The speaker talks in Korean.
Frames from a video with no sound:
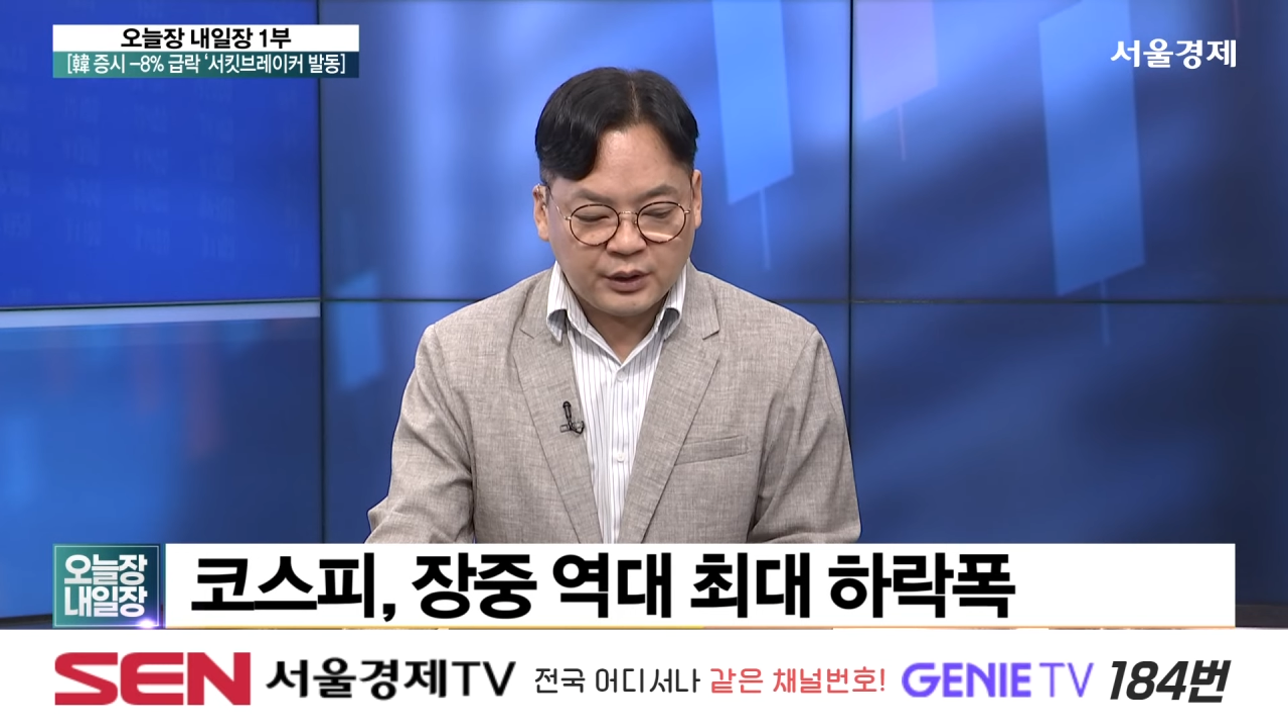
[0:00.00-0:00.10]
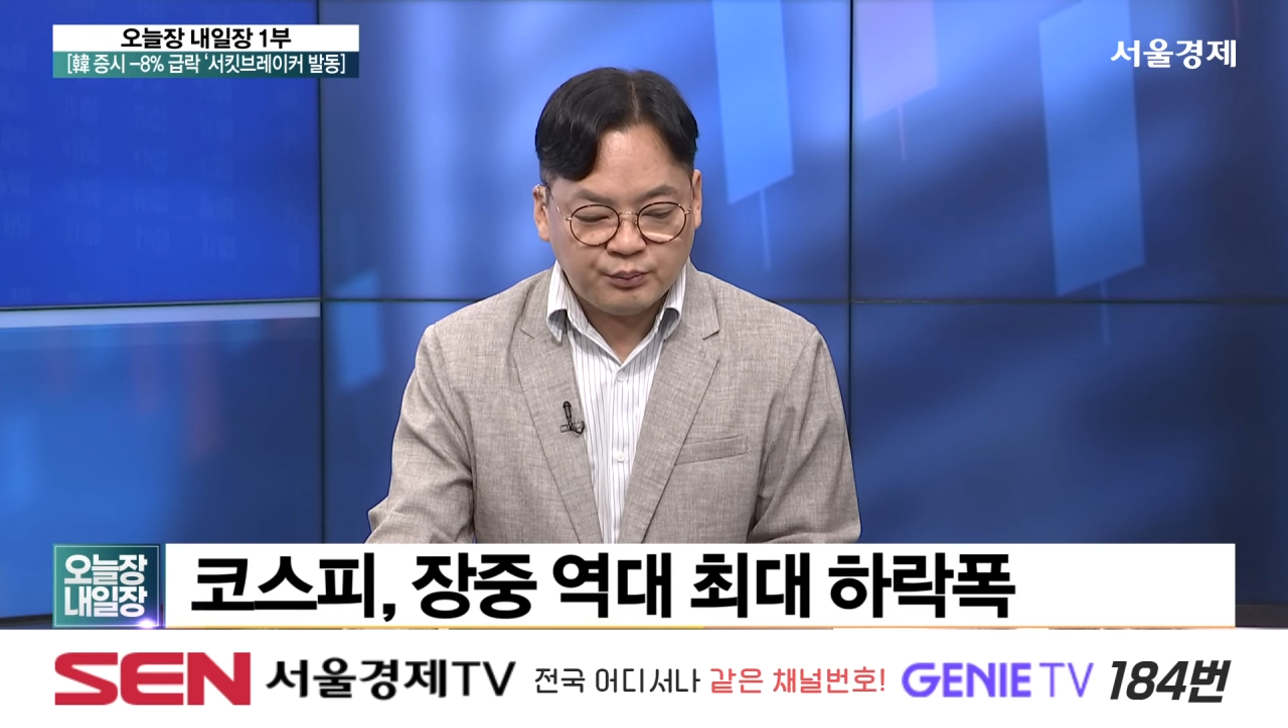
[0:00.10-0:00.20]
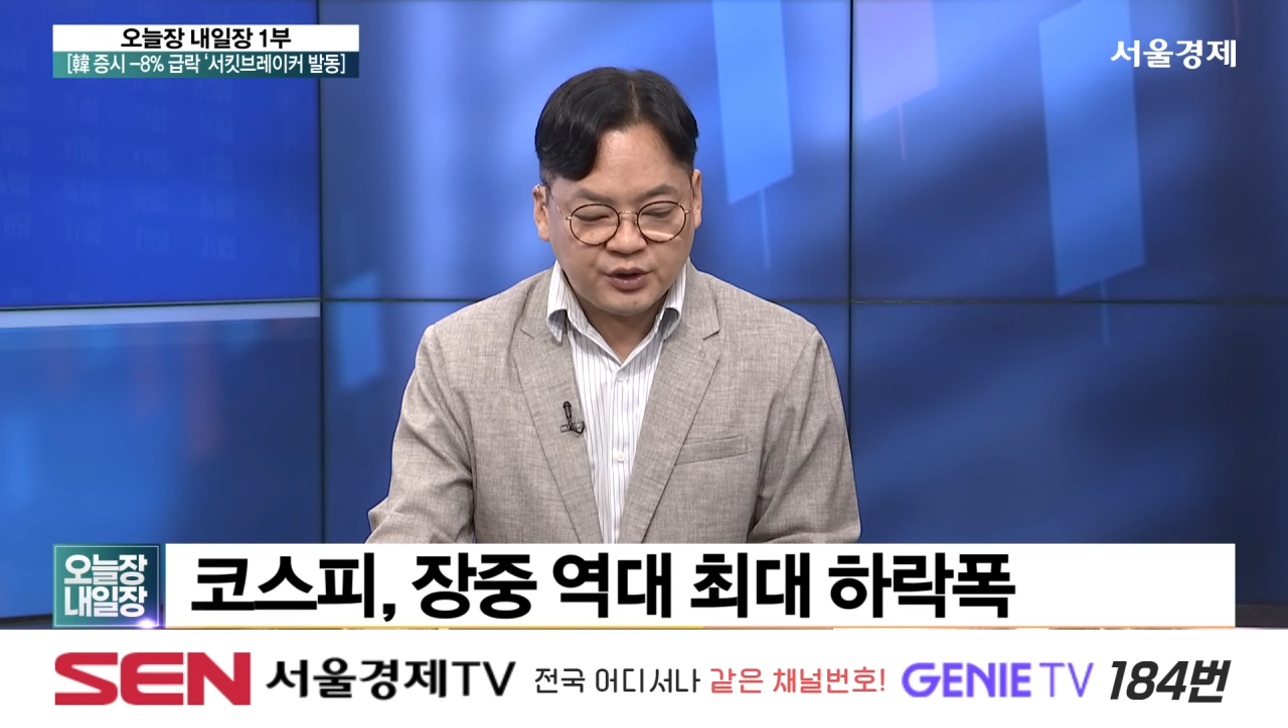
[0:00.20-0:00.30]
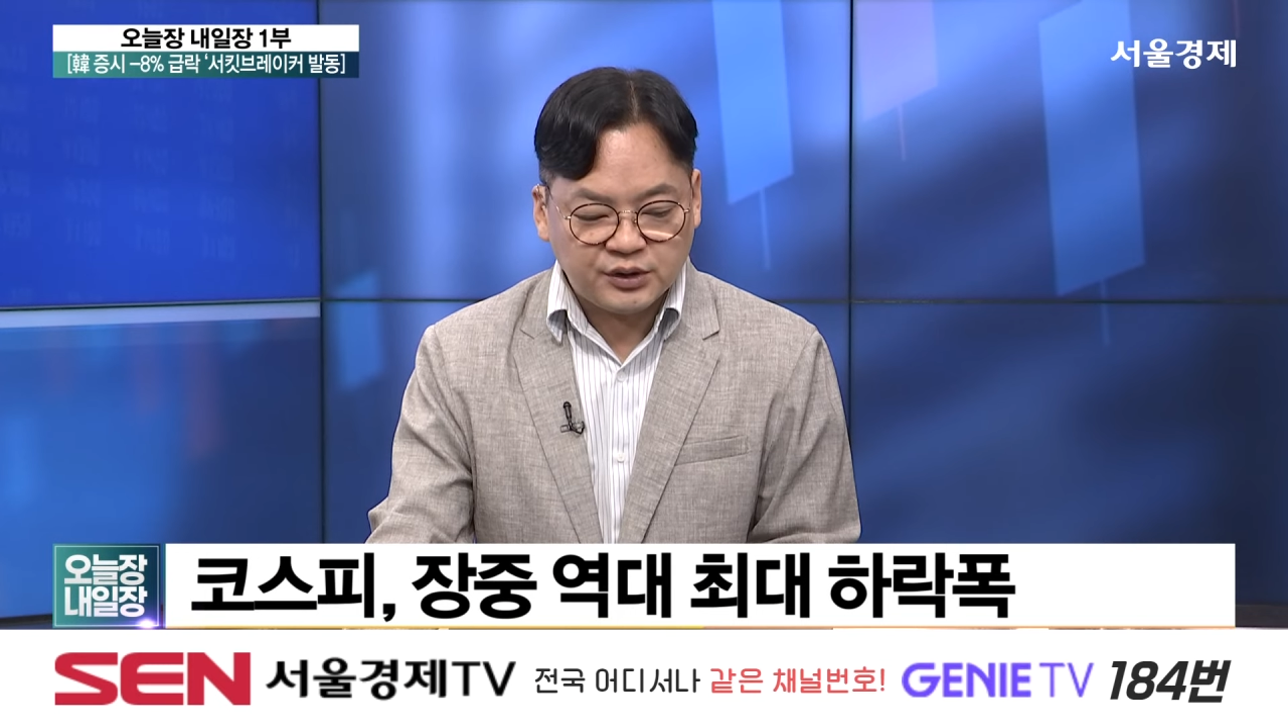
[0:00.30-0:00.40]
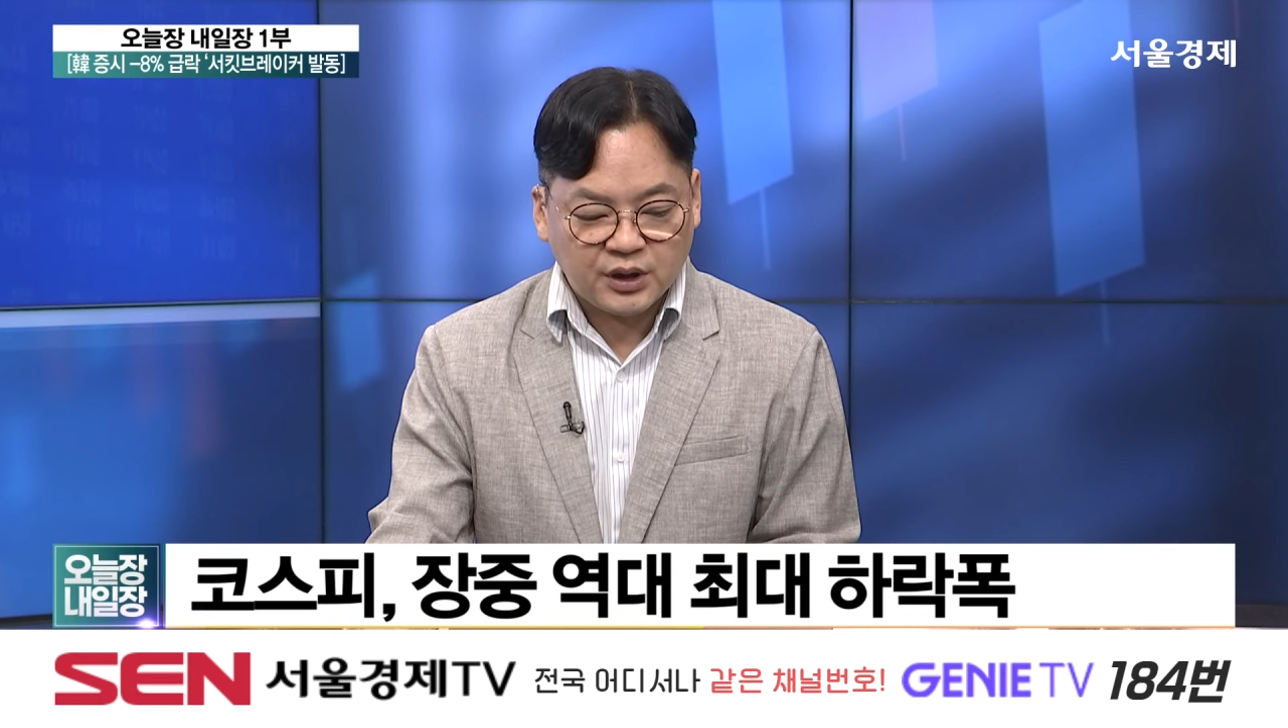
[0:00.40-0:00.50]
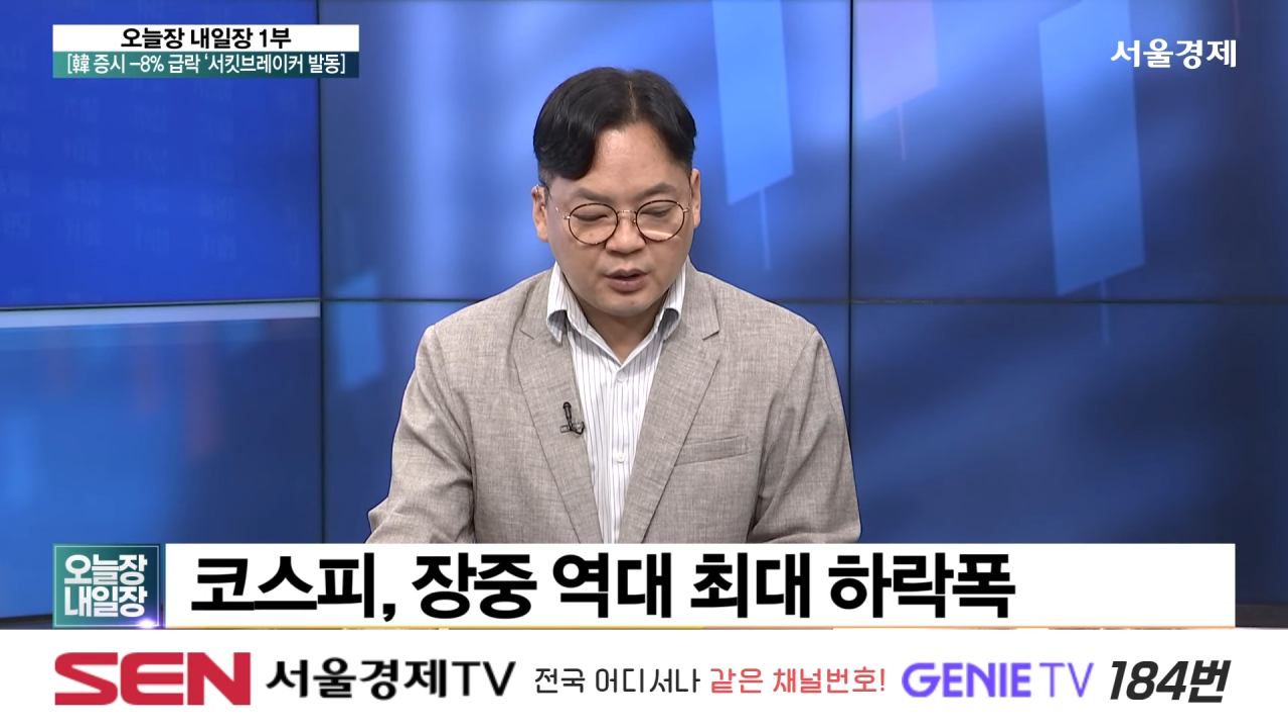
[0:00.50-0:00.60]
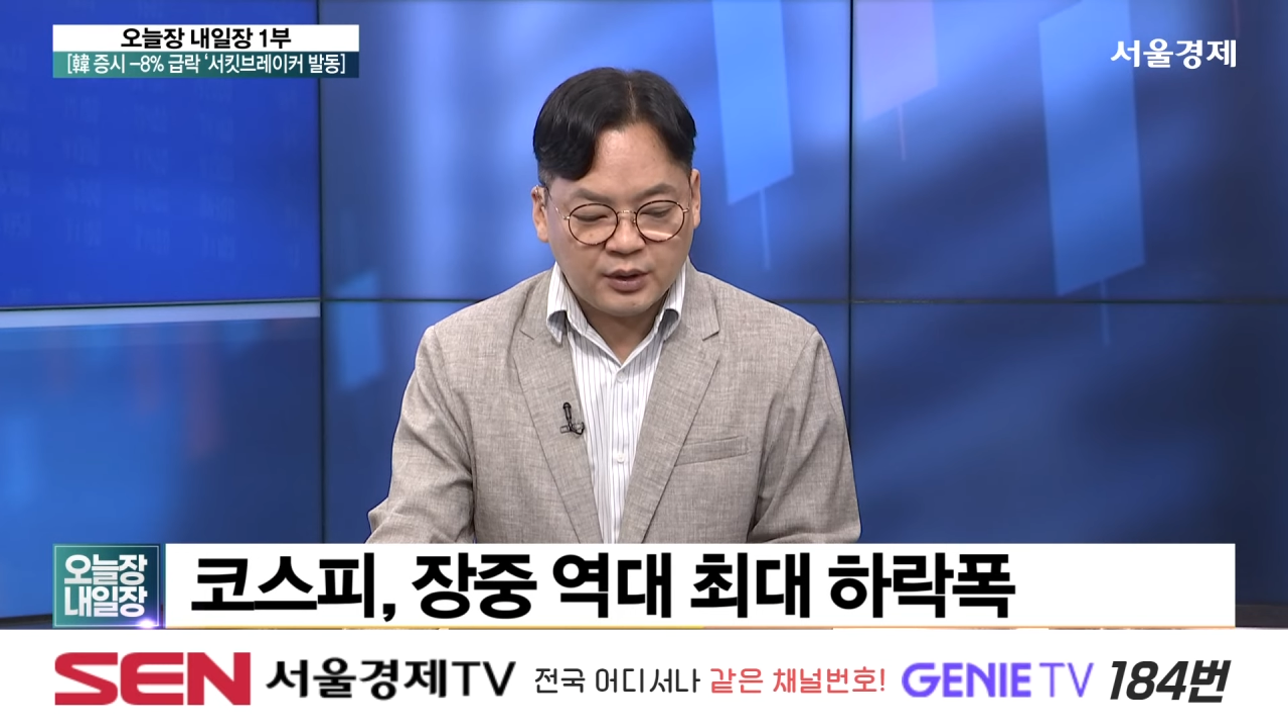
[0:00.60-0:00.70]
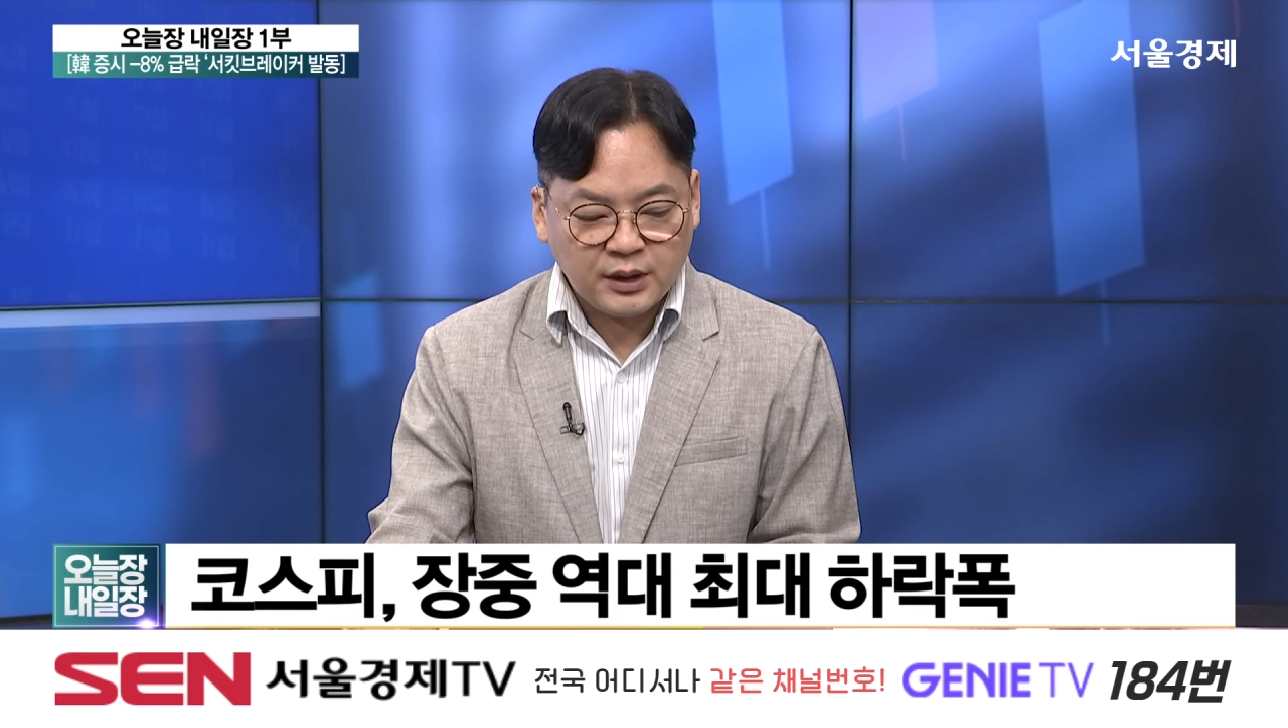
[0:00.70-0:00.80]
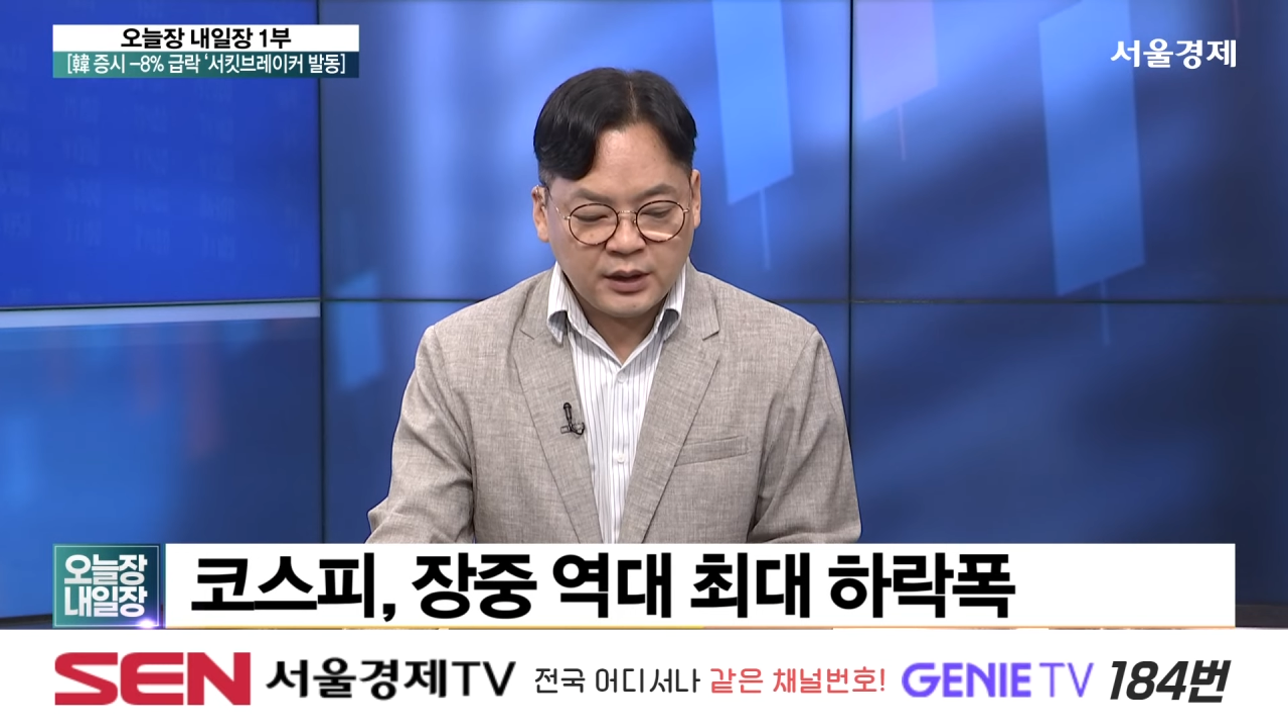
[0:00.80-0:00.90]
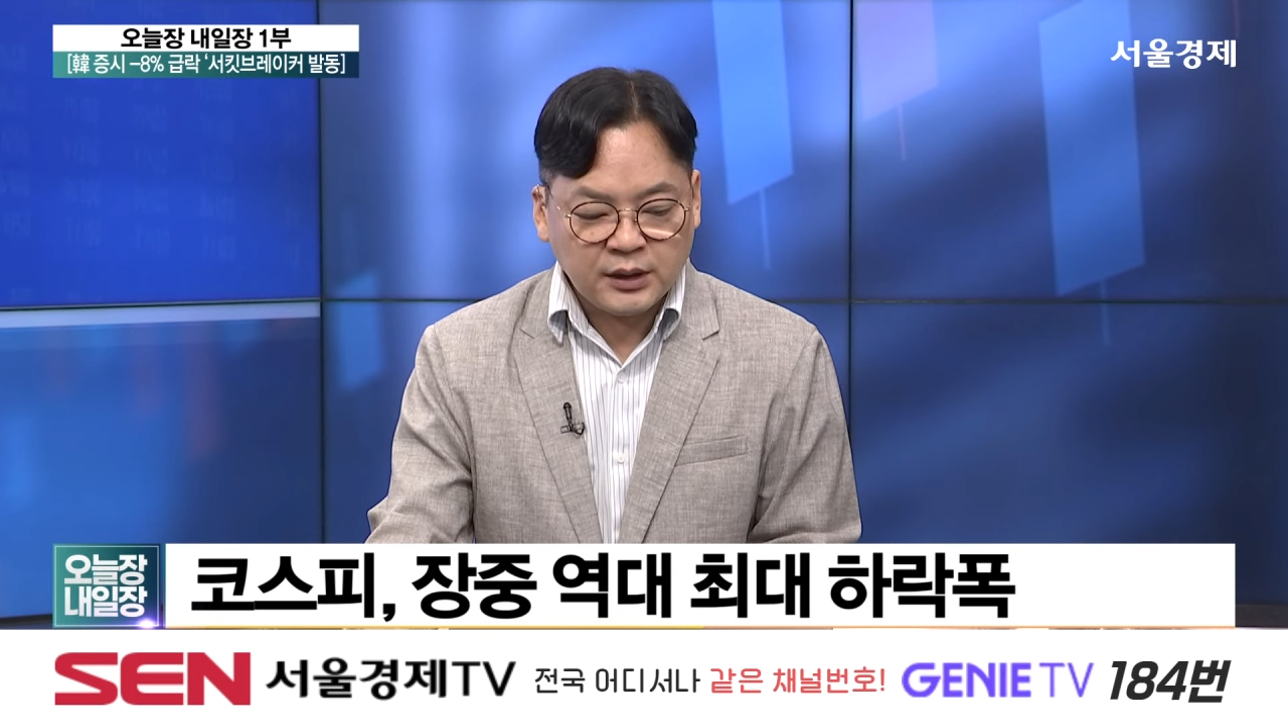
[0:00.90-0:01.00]

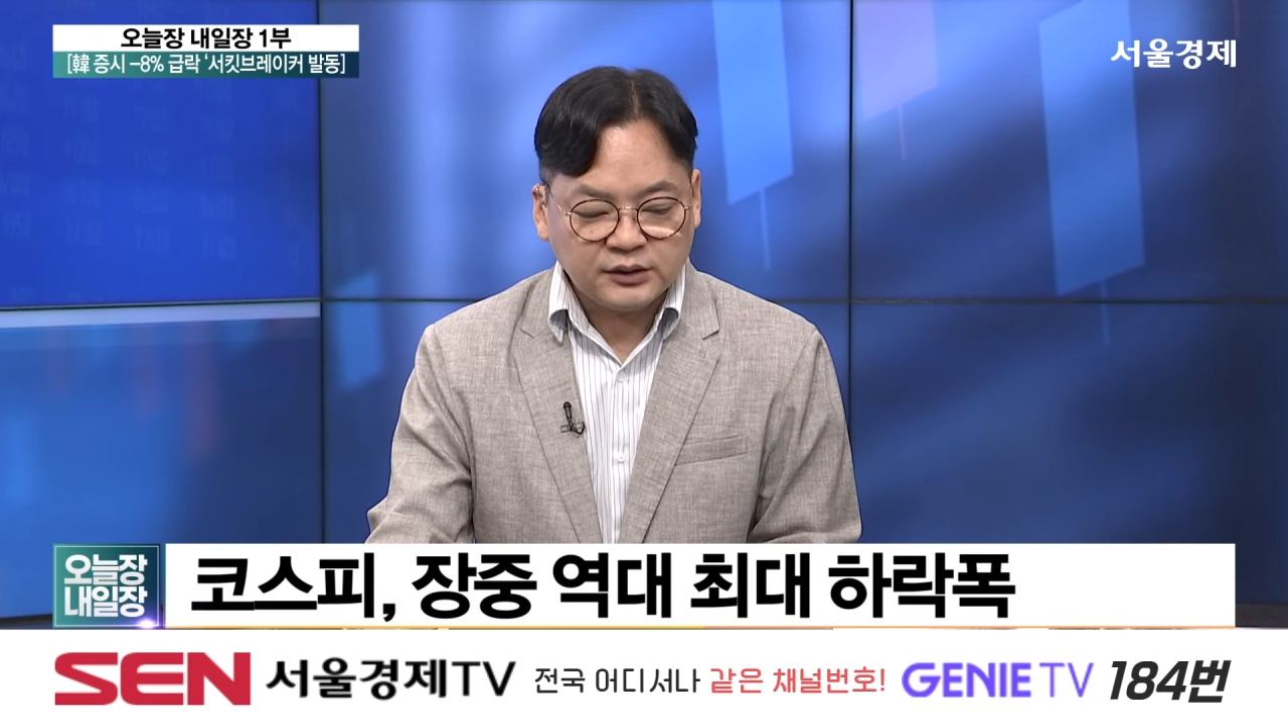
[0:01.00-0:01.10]
엔비디아와